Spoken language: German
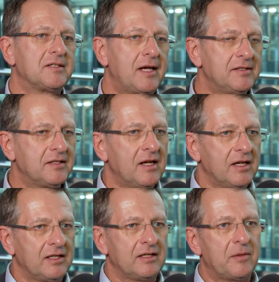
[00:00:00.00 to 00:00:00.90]
Das heißt,
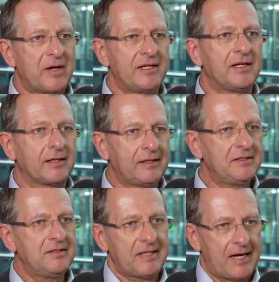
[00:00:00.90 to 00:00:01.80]
ich habe eine
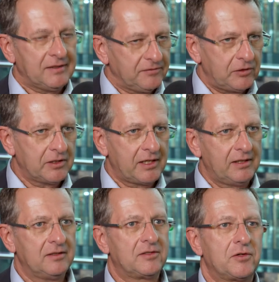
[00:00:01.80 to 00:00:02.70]
riesen
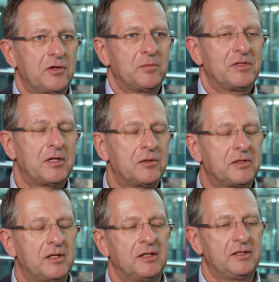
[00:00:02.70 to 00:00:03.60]
Datenwolke, so könnte man es auch
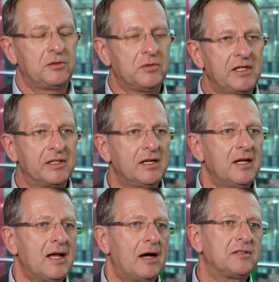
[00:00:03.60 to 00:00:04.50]
äh, titulieren,
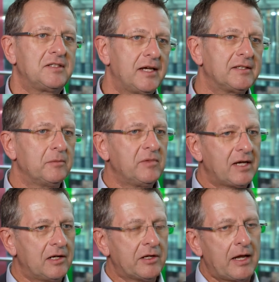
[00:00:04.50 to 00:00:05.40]
aus der ich dann mit
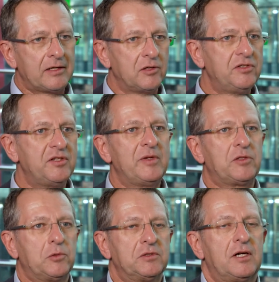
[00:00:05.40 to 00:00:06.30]

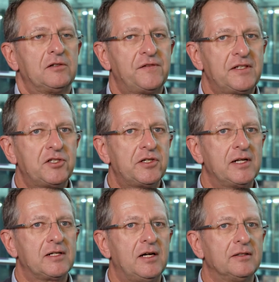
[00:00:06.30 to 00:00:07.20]
Analysemethoden auch
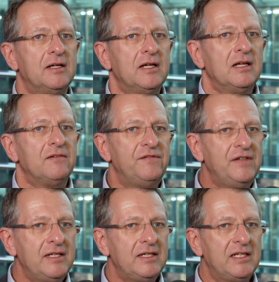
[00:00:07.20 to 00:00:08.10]
feststellen kann,
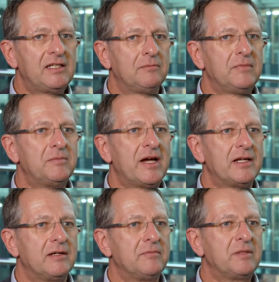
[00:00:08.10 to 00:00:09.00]
wie ich mit,
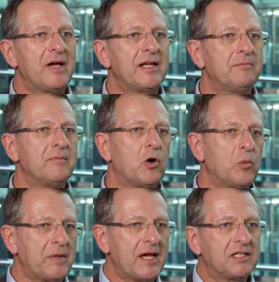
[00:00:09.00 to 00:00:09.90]
meiner, mit meinem
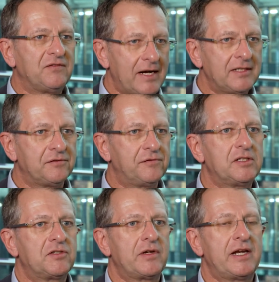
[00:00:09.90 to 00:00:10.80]
Objekt weiter
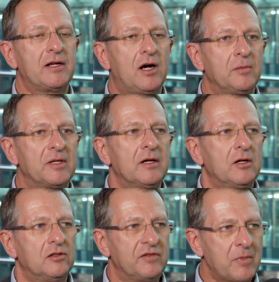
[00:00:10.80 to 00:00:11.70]
vorzugehen stehen habe.
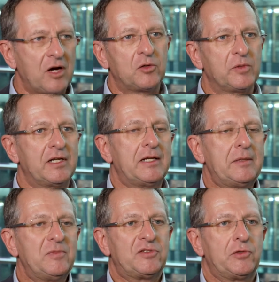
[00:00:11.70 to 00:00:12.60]
Und wenn wir auch über den
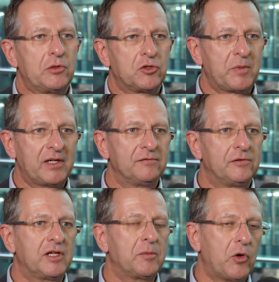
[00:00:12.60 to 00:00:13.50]
Lebenszyklus sprechen
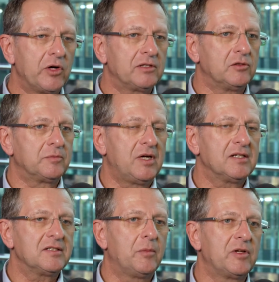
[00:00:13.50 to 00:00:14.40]
von Gebäuden und
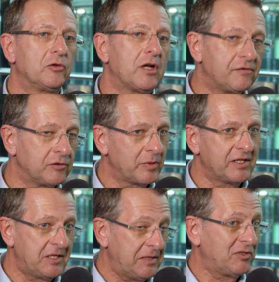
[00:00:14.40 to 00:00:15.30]
Maßnahmen oder auch über
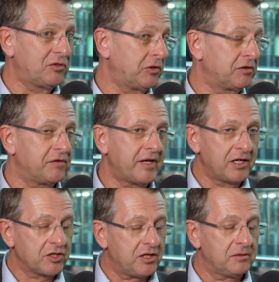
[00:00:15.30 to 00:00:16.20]
den Lebenszyklus von
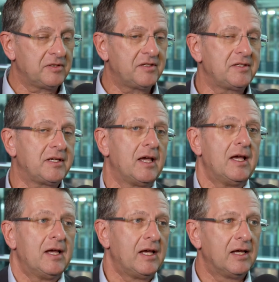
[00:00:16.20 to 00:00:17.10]
einer Stadt, wie sie sich
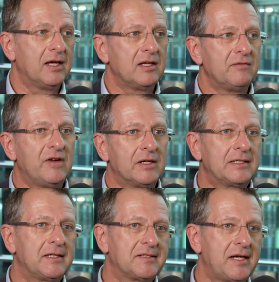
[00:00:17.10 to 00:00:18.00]
äh, im
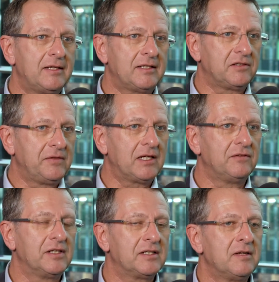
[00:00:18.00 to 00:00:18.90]
Wandel der Zeit
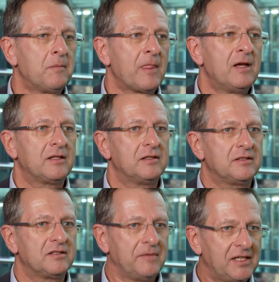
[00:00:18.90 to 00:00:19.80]
entwickeln wird, dann
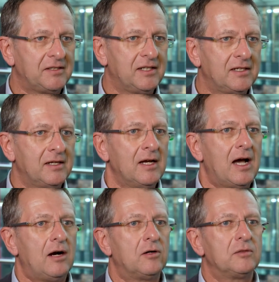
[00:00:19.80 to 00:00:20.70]
ist es wichtig,
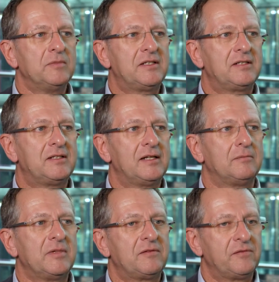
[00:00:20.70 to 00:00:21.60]
auch mit,
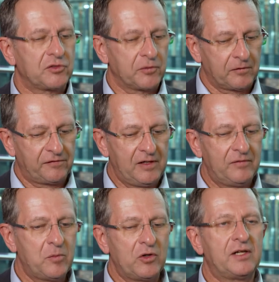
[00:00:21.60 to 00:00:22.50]
den, mit so viel
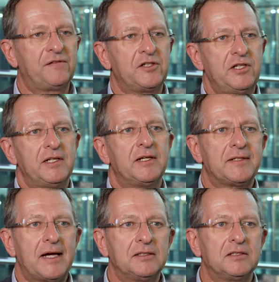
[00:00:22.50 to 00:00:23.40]
wie möglich verschiedenen
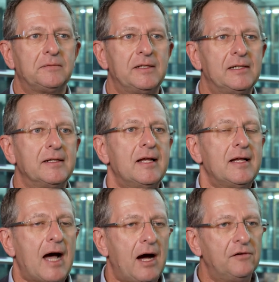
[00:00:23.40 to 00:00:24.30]
Datenquellen
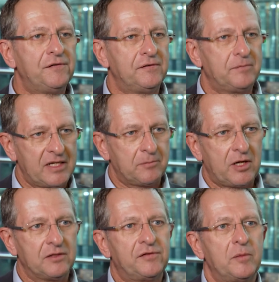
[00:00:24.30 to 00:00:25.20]
auf den
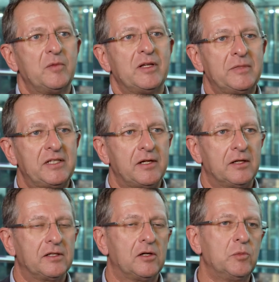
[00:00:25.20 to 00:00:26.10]
Plattformen
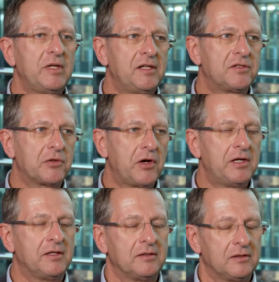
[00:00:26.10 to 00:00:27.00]
miteinander umgehen zu
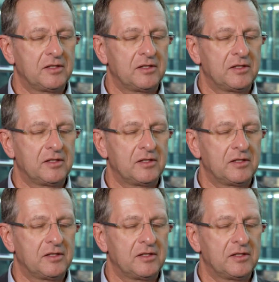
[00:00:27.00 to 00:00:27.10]
können.